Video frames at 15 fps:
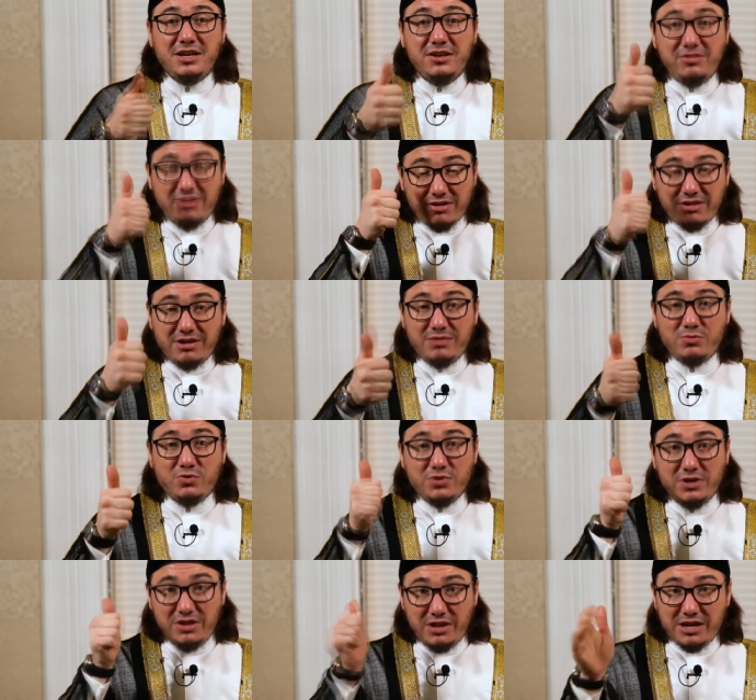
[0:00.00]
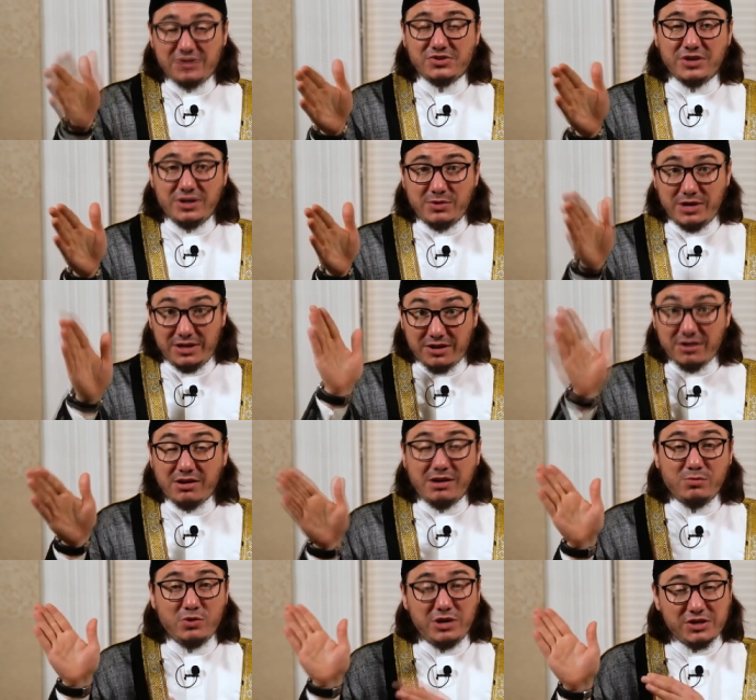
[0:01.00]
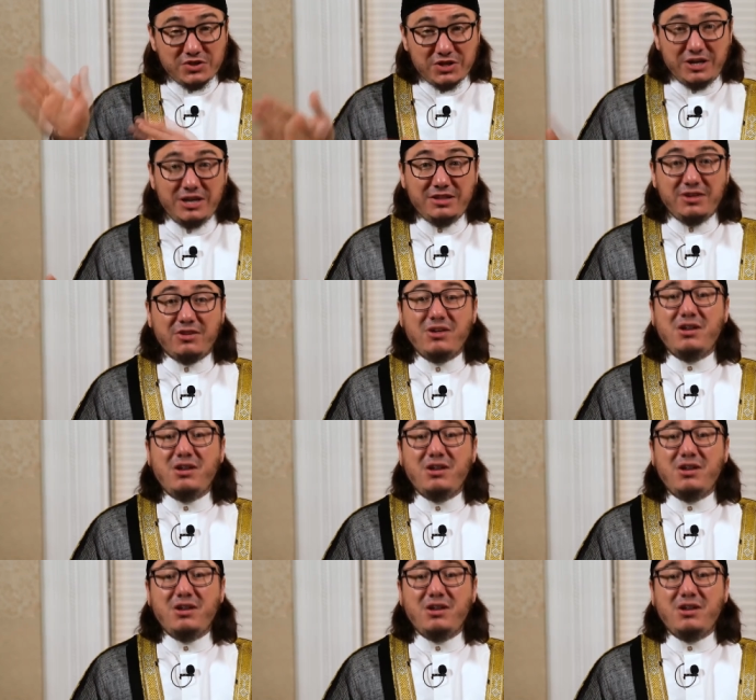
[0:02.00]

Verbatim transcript: «Ида каму иля салати